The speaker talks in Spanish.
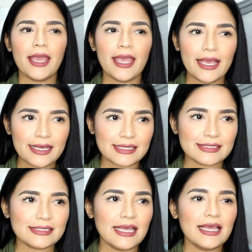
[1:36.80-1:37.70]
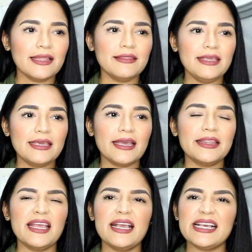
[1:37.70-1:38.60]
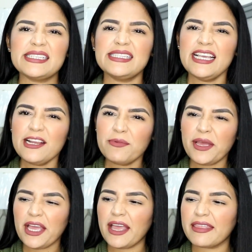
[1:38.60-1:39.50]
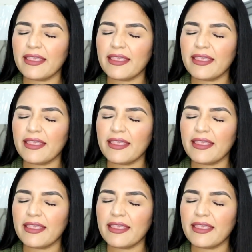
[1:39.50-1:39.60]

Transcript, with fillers: X dije, ¿de qué sirve que